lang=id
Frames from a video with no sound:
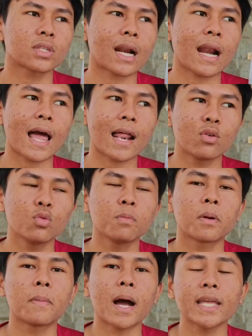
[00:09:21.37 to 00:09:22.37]
terlalu
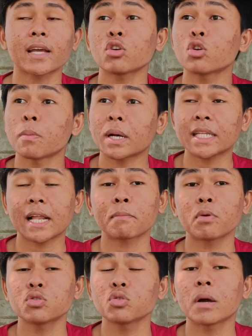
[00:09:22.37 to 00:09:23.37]
berbahaya atau nomor
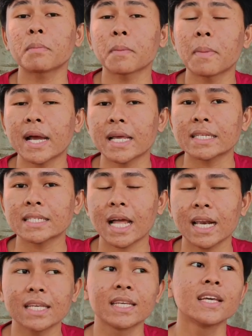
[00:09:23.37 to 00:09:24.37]
telepon juga berbahaya
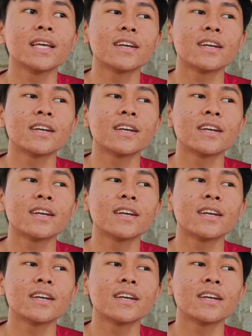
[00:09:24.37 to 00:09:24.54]
sekali.